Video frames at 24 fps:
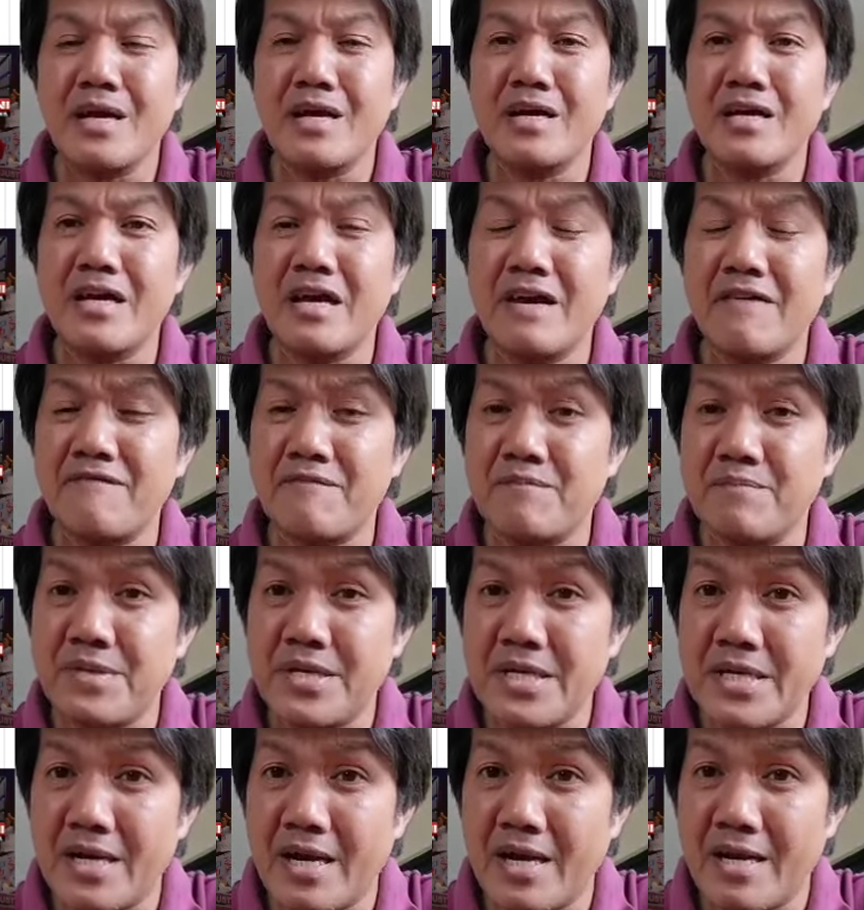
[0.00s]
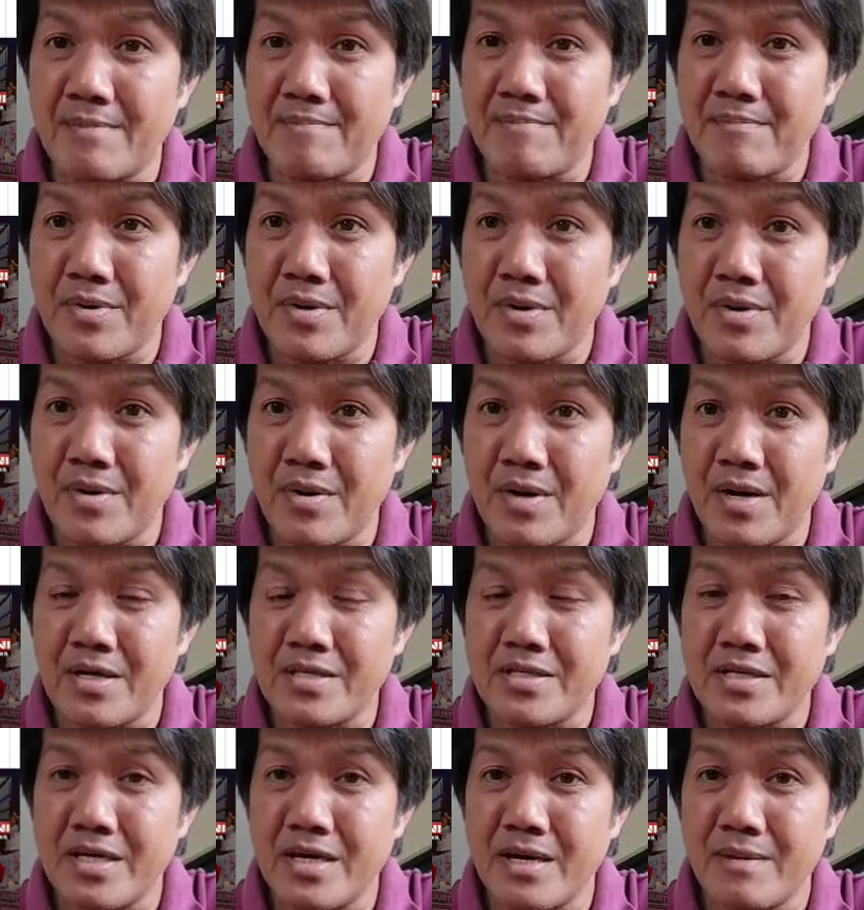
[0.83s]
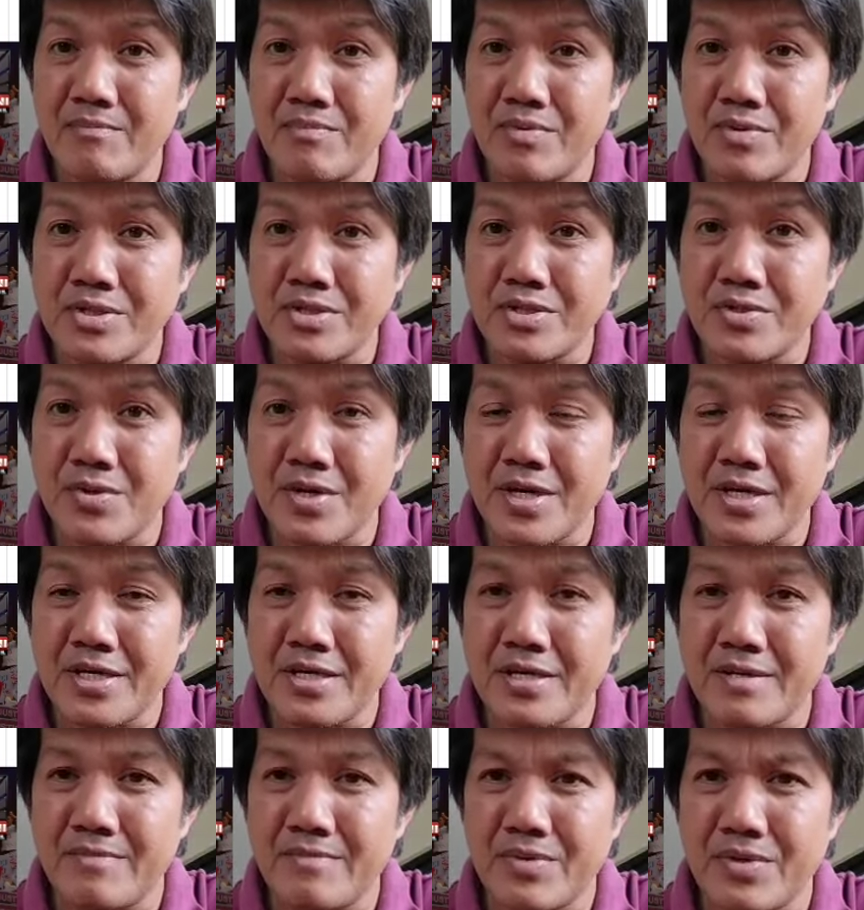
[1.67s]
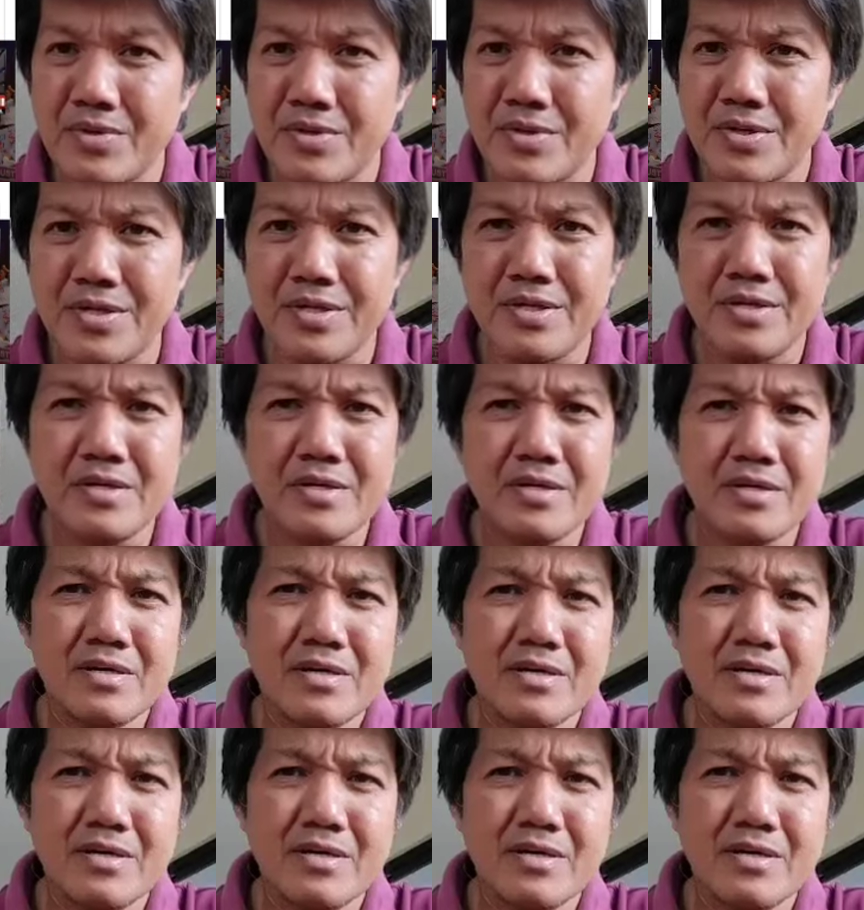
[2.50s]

Ang FBI po, ang nang abuso kay Kibuloy.